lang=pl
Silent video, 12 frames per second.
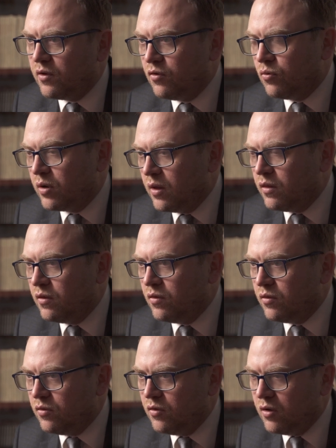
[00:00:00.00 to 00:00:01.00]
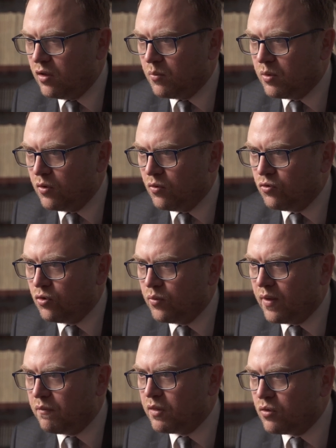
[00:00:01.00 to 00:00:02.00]
gdzie Ukraińcy dzielnie bronią się
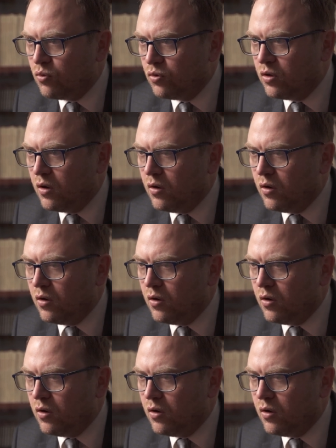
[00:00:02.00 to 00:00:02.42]
na wschód